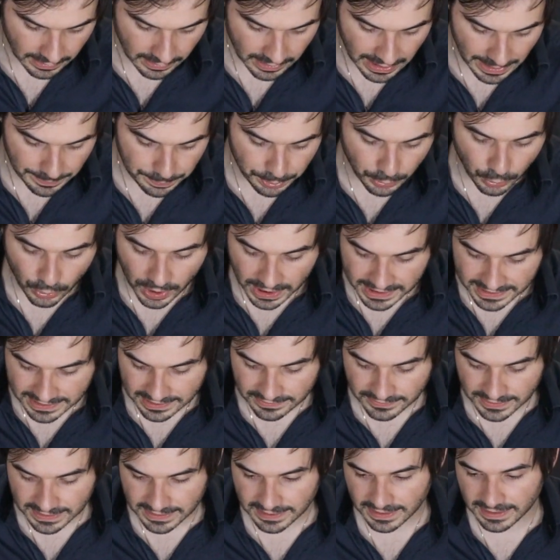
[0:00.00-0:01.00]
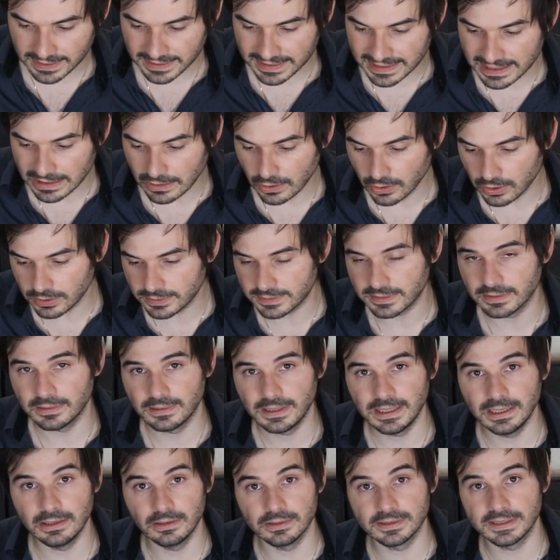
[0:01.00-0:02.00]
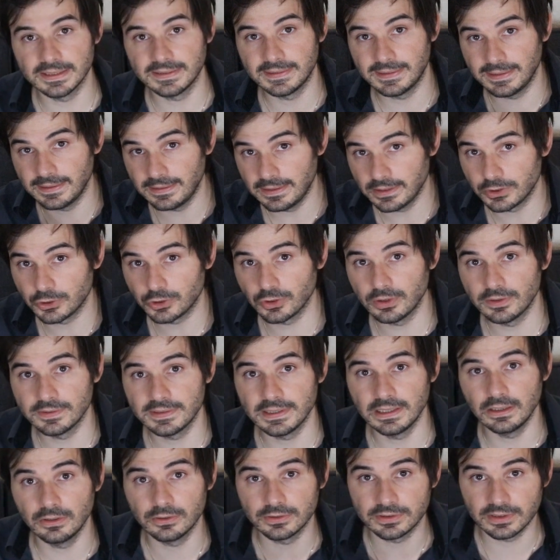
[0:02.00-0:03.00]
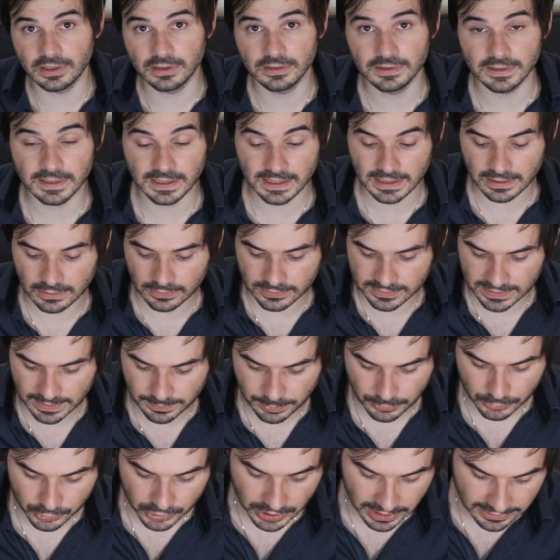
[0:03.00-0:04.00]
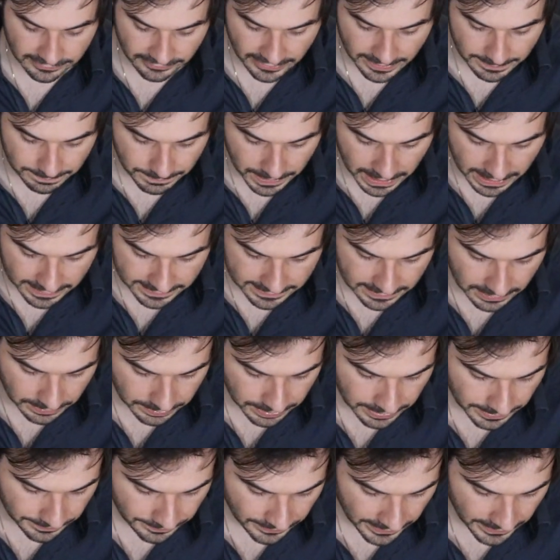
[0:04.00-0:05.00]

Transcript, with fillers: la proactivité, qu'il ose, il ose essayer des choses, il ose tenter, il ose approcher les femmes par exemple.